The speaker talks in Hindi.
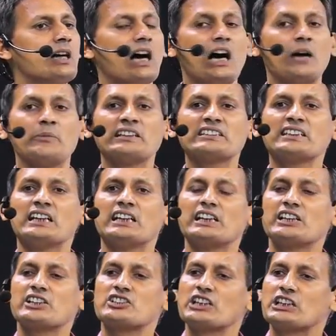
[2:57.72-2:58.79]
हमेशा
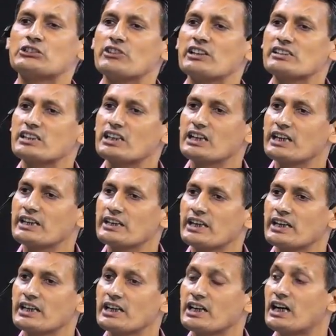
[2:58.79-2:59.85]
ईर्ष्या द्वेष लगा ही
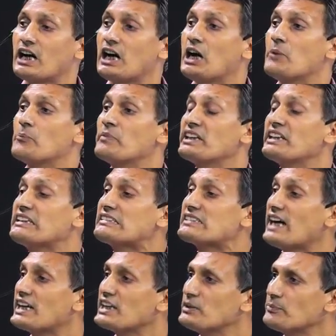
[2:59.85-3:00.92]
रहेगा मेरी
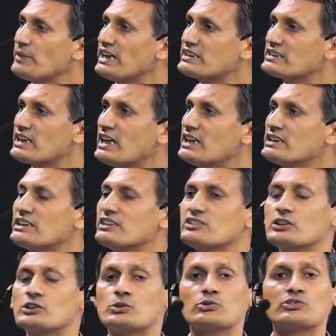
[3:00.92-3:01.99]
सारी पहचान किसी
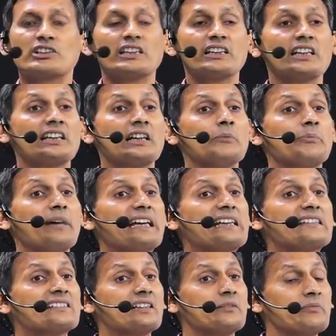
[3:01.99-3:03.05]
दूसरे के
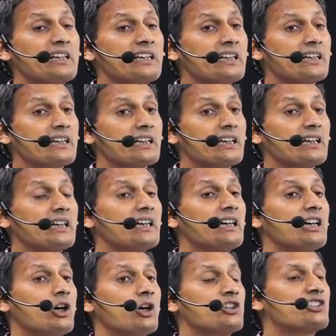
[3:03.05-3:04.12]
कंपैरिजन में है
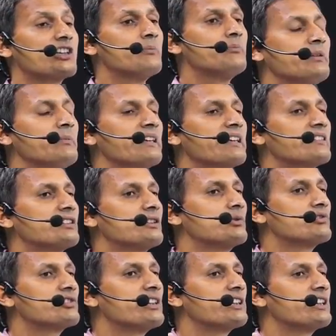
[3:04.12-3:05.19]
और जब मैं किसी
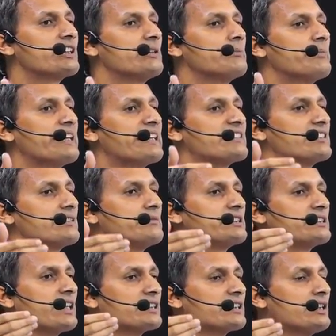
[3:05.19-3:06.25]
दूसरे के कंपैरिजन में
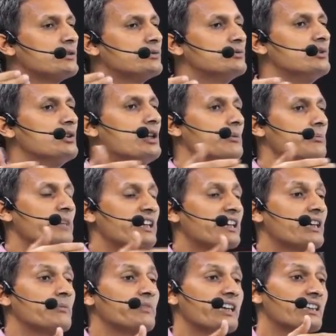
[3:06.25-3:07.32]
जाता हूं मैं
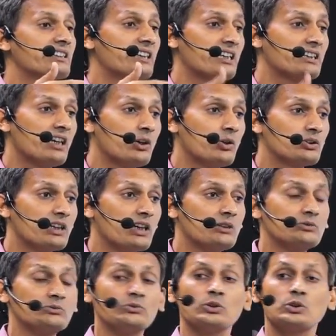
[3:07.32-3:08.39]
कम या ज्यादा होता
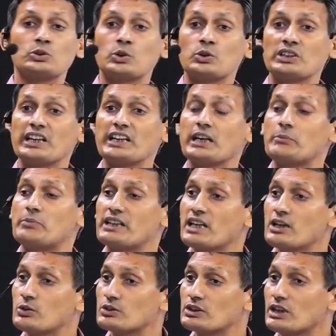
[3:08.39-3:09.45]
हूँ छोटा या बड़ा
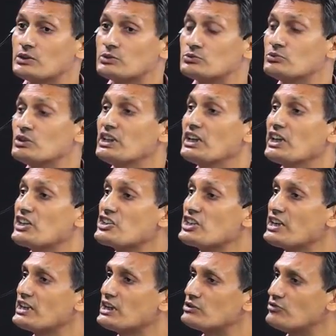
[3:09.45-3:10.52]
होता हूँ ईर्ष्या
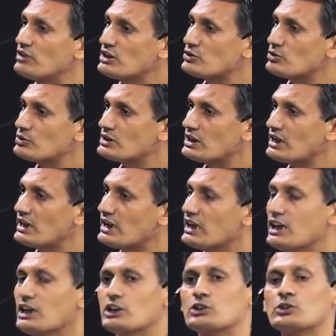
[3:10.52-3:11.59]
या द्वेष होता है
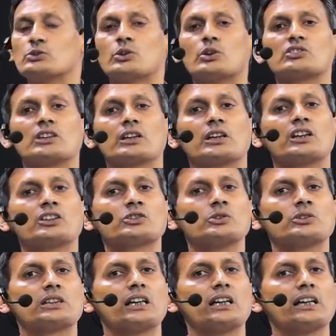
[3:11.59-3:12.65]
युद्ध और संघर्ष
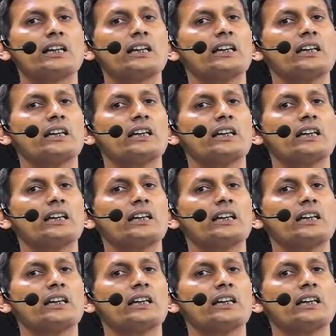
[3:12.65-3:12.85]
होता है